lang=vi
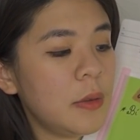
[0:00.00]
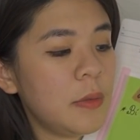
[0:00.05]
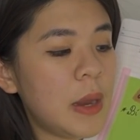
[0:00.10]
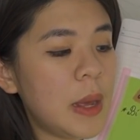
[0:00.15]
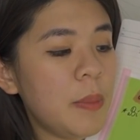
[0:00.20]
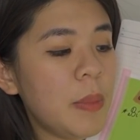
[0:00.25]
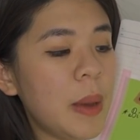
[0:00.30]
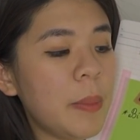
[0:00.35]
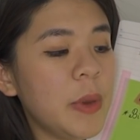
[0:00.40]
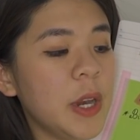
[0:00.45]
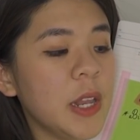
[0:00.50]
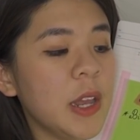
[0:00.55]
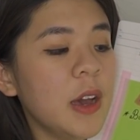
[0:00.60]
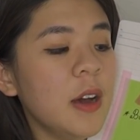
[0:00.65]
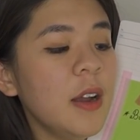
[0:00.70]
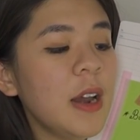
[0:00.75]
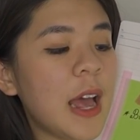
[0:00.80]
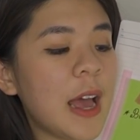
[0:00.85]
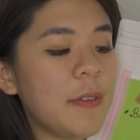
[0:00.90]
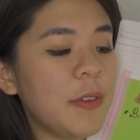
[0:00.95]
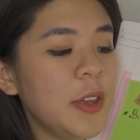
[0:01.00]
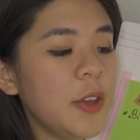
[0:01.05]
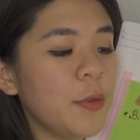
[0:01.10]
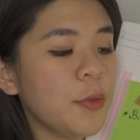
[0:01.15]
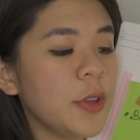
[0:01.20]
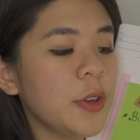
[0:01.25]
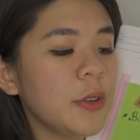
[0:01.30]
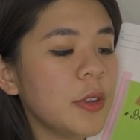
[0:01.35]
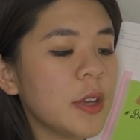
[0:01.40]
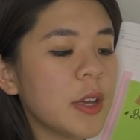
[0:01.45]
để mà mình nhớ lại ví dụ
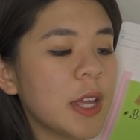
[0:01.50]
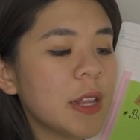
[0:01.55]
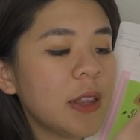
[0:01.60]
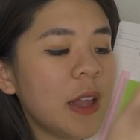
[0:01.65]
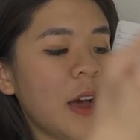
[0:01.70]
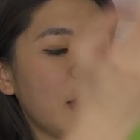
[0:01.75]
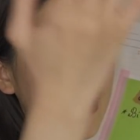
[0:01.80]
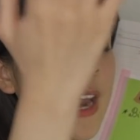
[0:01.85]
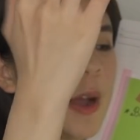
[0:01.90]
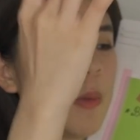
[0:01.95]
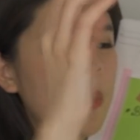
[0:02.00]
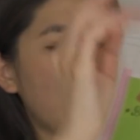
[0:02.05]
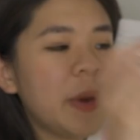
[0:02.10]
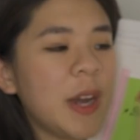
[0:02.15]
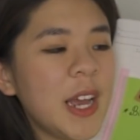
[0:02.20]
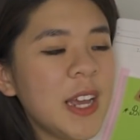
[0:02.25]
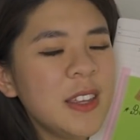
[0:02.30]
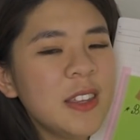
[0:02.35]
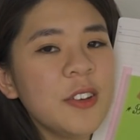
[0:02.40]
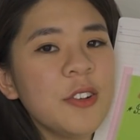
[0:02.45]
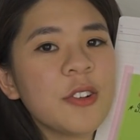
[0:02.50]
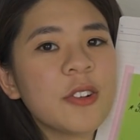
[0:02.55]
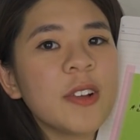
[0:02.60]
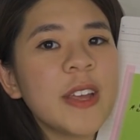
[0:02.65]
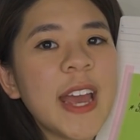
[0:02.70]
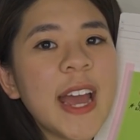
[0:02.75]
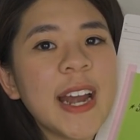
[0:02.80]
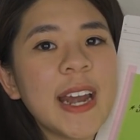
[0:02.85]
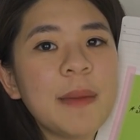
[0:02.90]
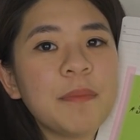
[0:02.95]
như những cái tờ nào mà mình thấy chưa có
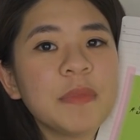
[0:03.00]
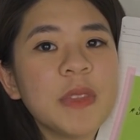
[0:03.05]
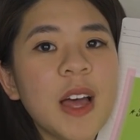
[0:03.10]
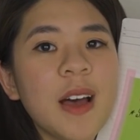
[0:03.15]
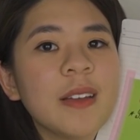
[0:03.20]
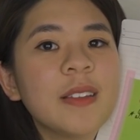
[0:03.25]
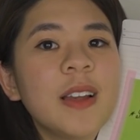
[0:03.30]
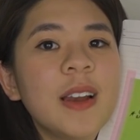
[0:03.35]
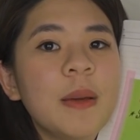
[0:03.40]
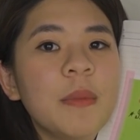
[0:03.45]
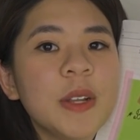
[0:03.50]
dán năm tờ tức